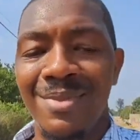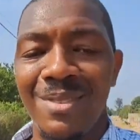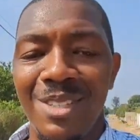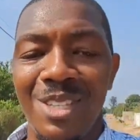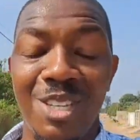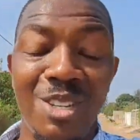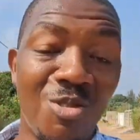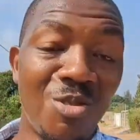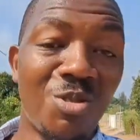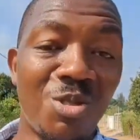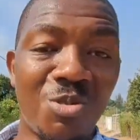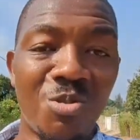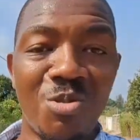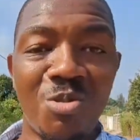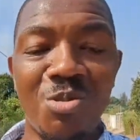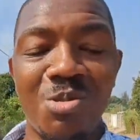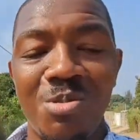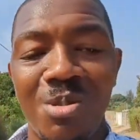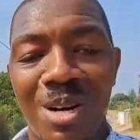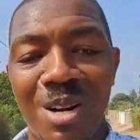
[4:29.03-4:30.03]
e nós com o
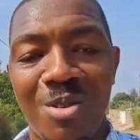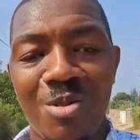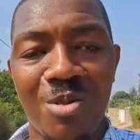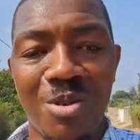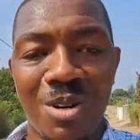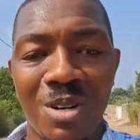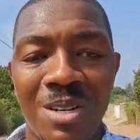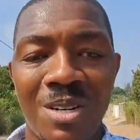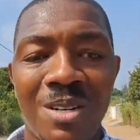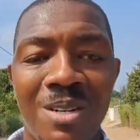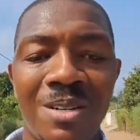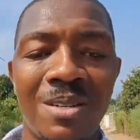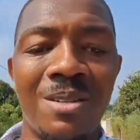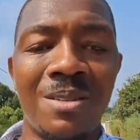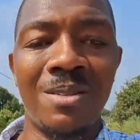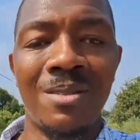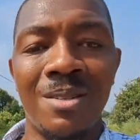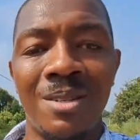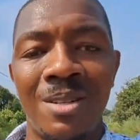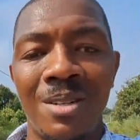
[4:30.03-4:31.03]
nosso rancor,
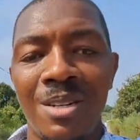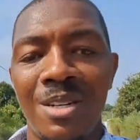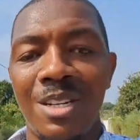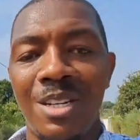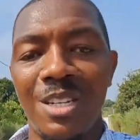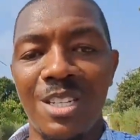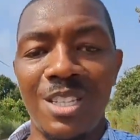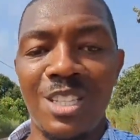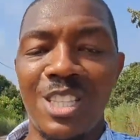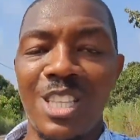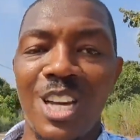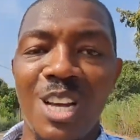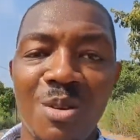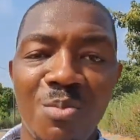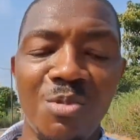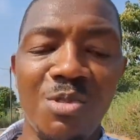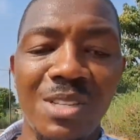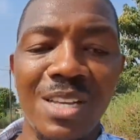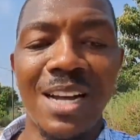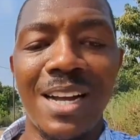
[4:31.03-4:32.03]

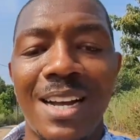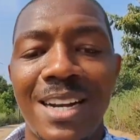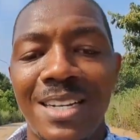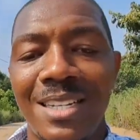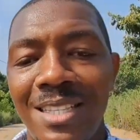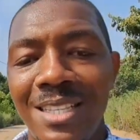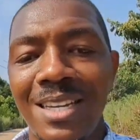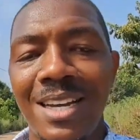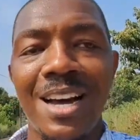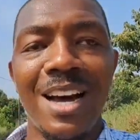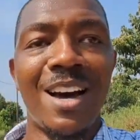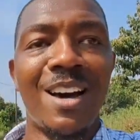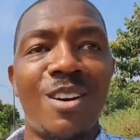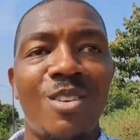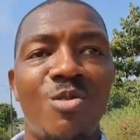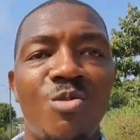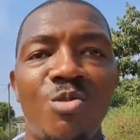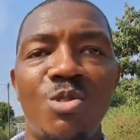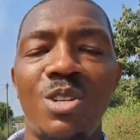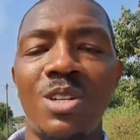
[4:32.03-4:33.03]
estamos a
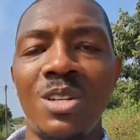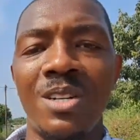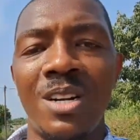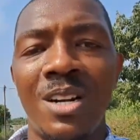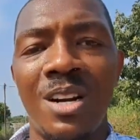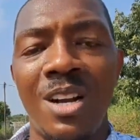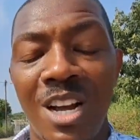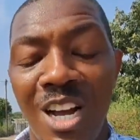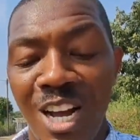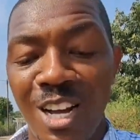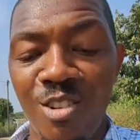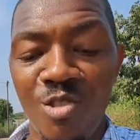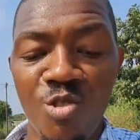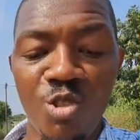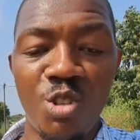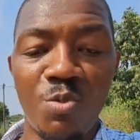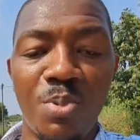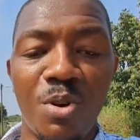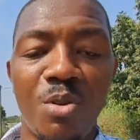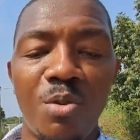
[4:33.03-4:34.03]
castigar-nos a nós
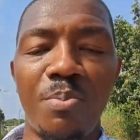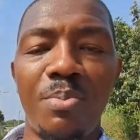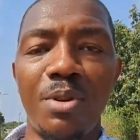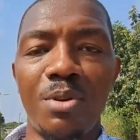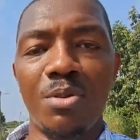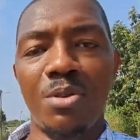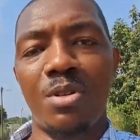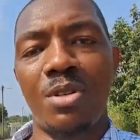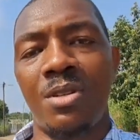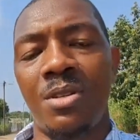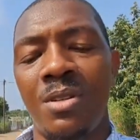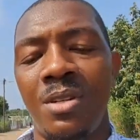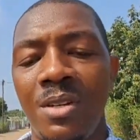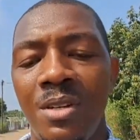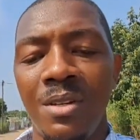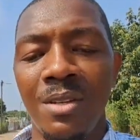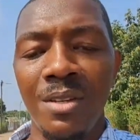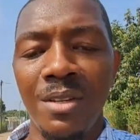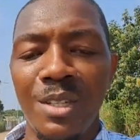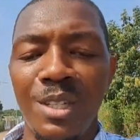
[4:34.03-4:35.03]
próprios.
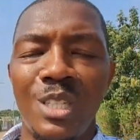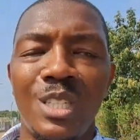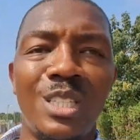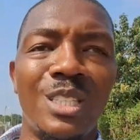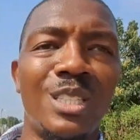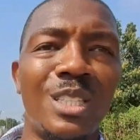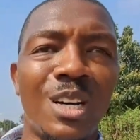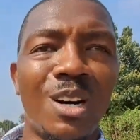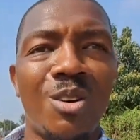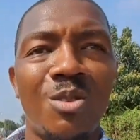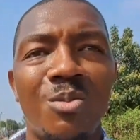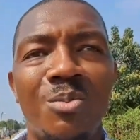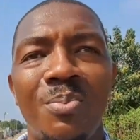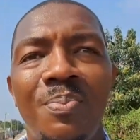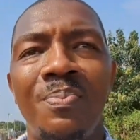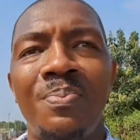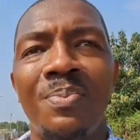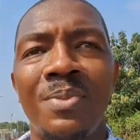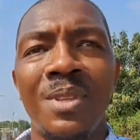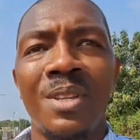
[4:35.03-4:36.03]
Então,
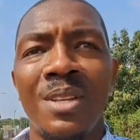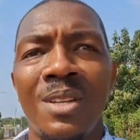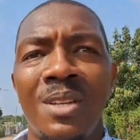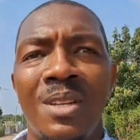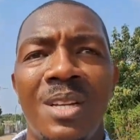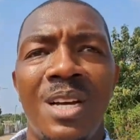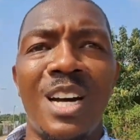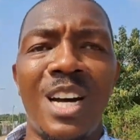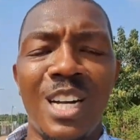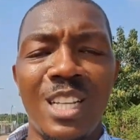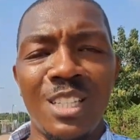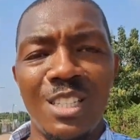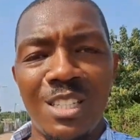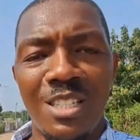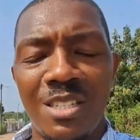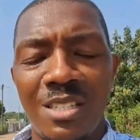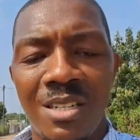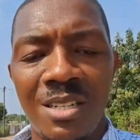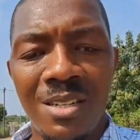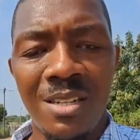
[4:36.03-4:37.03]

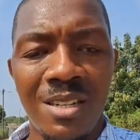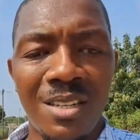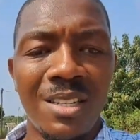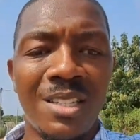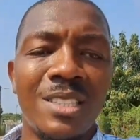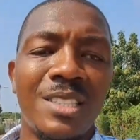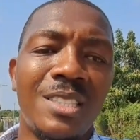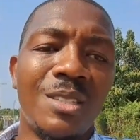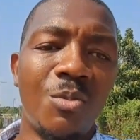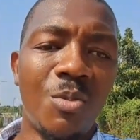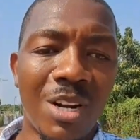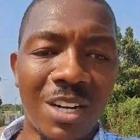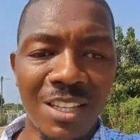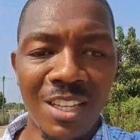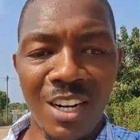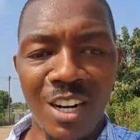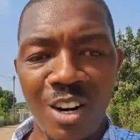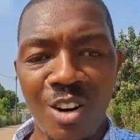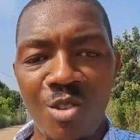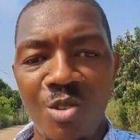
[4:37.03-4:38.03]
antes de guardar
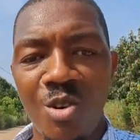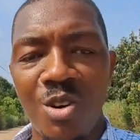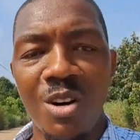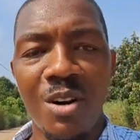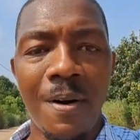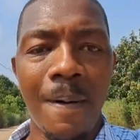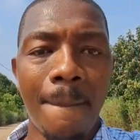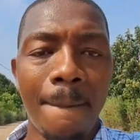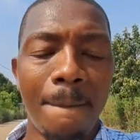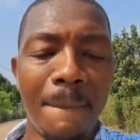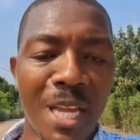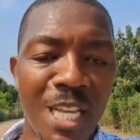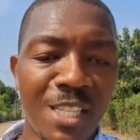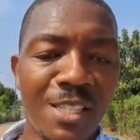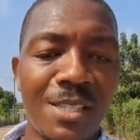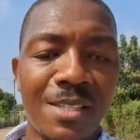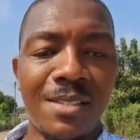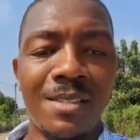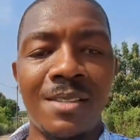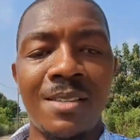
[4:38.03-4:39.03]
rancor,
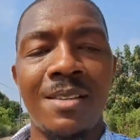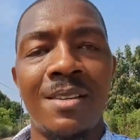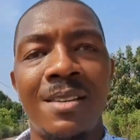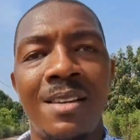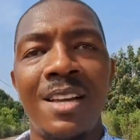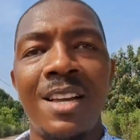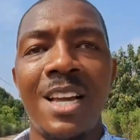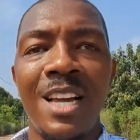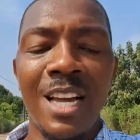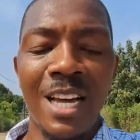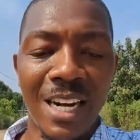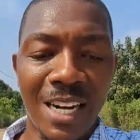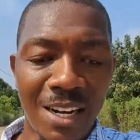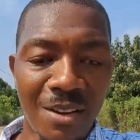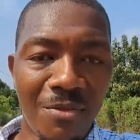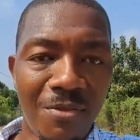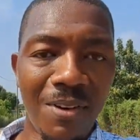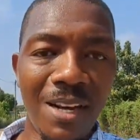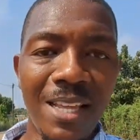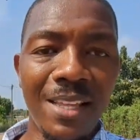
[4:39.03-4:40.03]
pense,
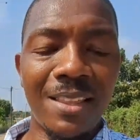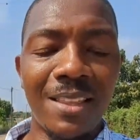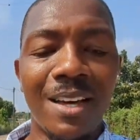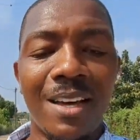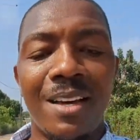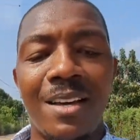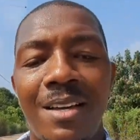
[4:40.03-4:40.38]
reflita,